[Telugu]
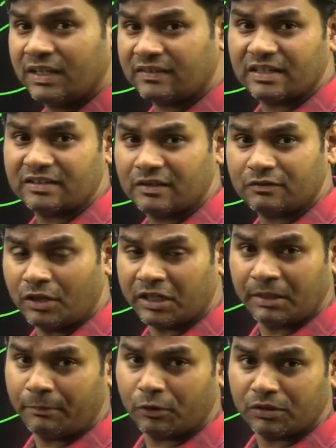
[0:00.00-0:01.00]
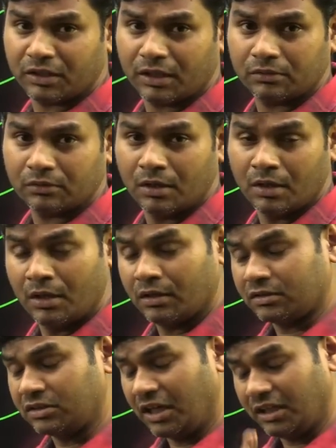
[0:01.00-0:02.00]
డిస్కస్ చేస్తున్న అగ్నిపర్వతం కాదు
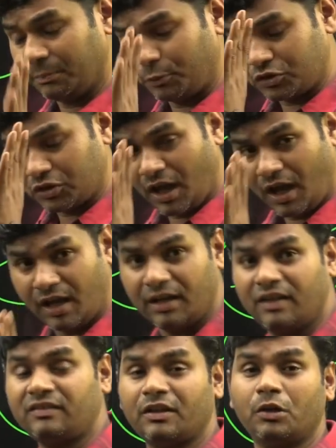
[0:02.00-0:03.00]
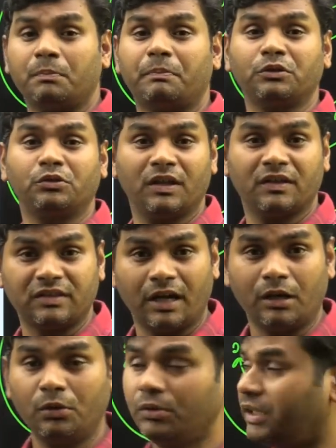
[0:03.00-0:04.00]
దాదాపు చాలాసార్లు పదుల
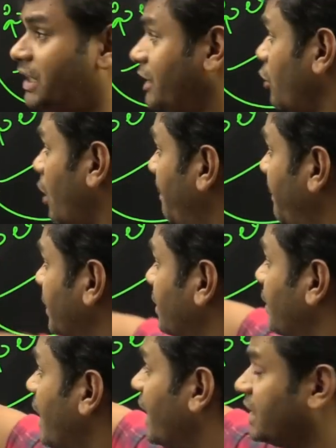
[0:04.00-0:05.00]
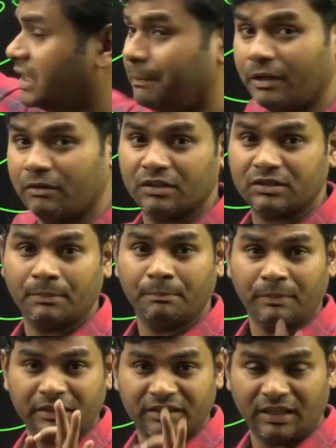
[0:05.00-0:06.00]
సార్లు ఈ టాపిక్ అగ్నిపర్వతం
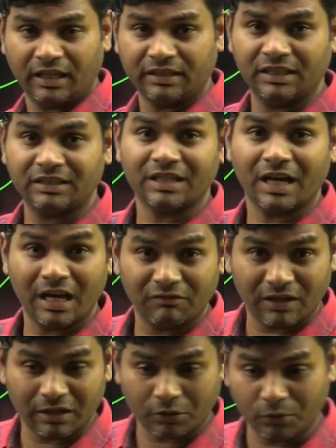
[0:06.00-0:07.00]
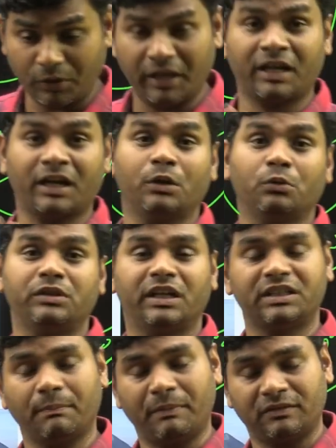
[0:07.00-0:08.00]
బద్దలైంది తాల్ వాల్కను ఎక్కడ ఉంది
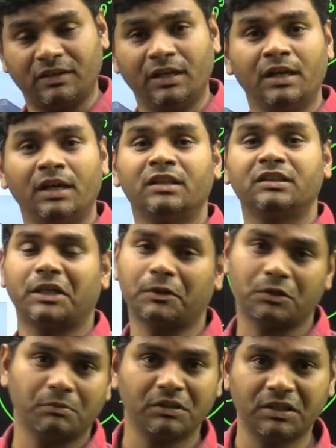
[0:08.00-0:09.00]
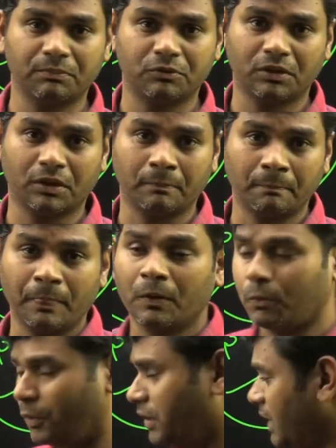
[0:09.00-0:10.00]
అని చెప్పేసి తరచు మీకు చెప్తున్నాను
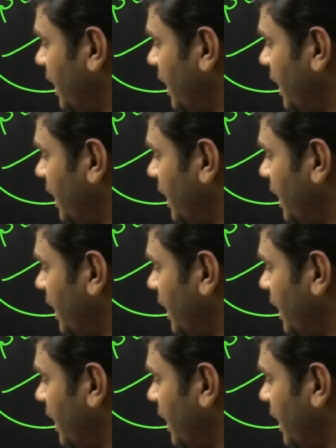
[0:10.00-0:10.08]
కొన్ని